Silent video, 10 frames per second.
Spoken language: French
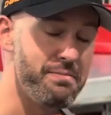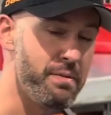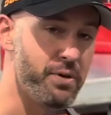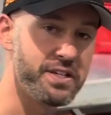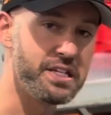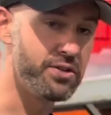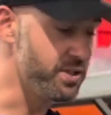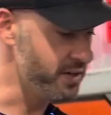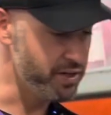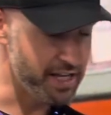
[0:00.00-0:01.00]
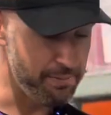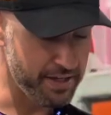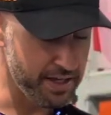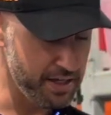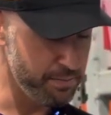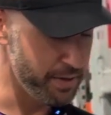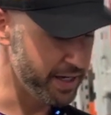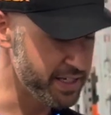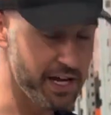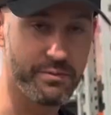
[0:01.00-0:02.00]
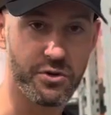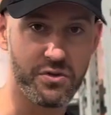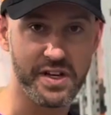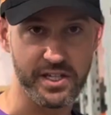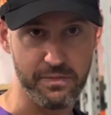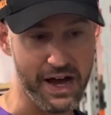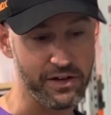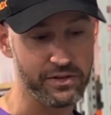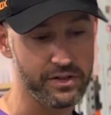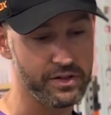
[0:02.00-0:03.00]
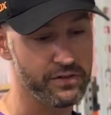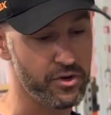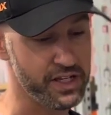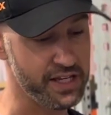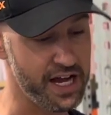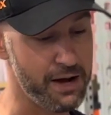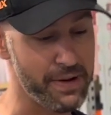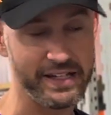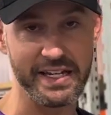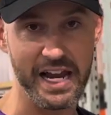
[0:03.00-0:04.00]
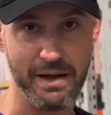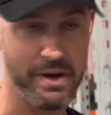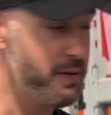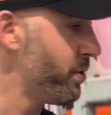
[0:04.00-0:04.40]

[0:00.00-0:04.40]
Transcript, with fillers: le même processus qui va être appliqué. Par exemple, nos vêtements vont être empaquetés à la main,